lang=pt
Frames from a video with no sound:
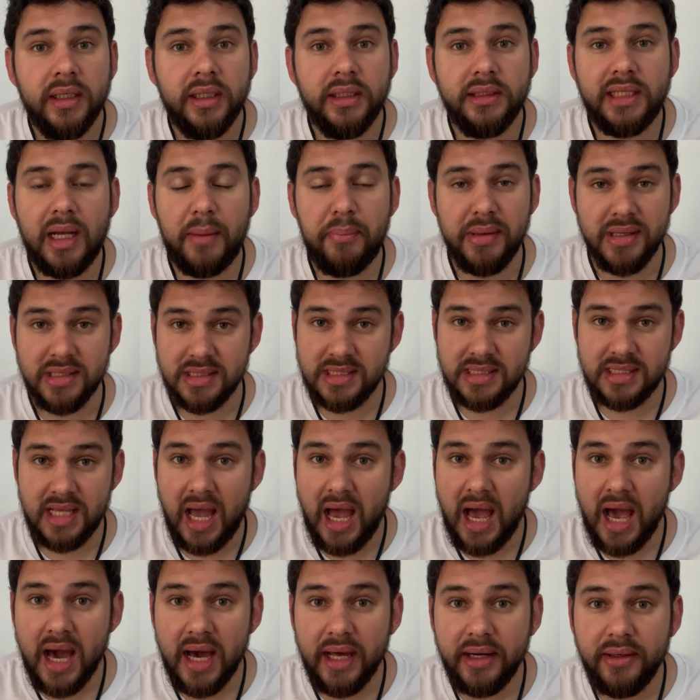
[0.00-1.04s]
já
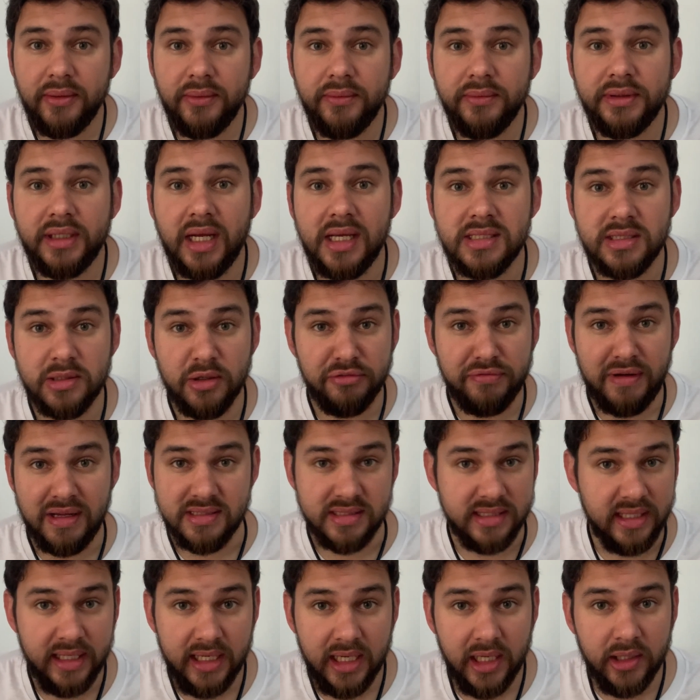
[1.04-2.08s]
pensaram, já estão
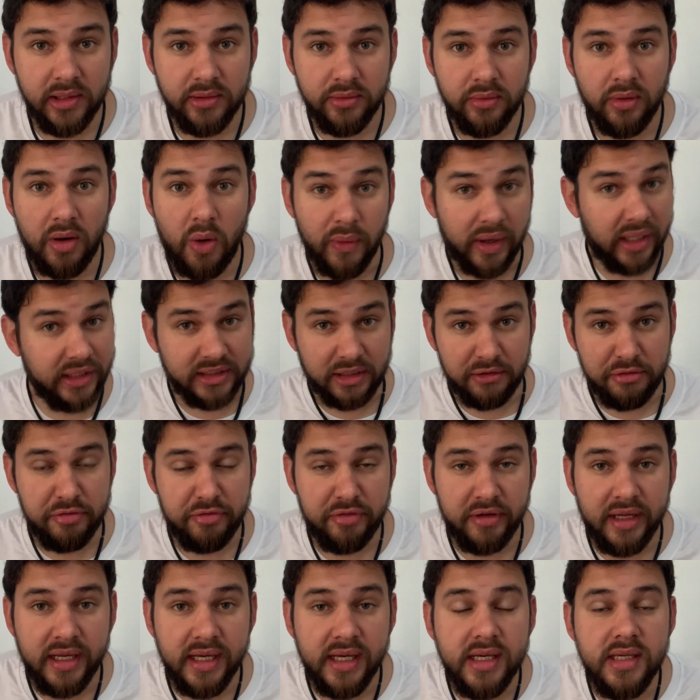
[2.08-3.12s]
fazendo, alguém já
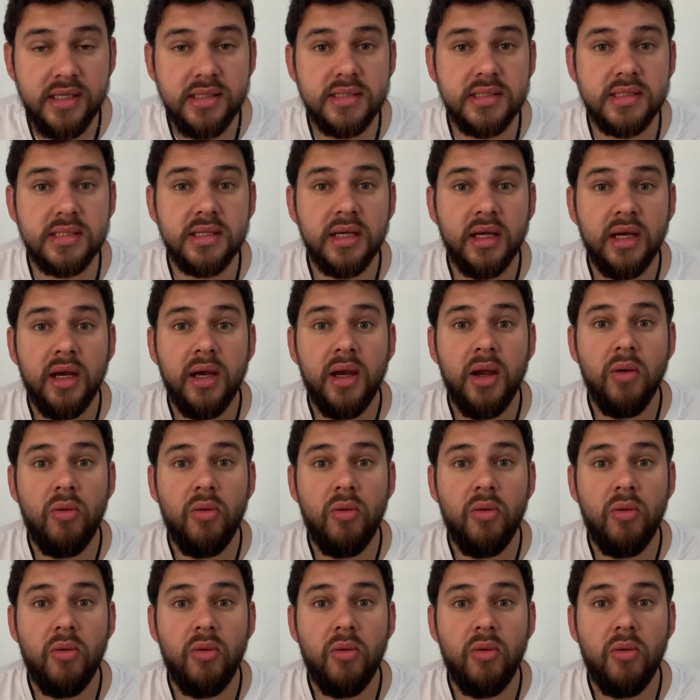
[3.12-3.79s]
fez.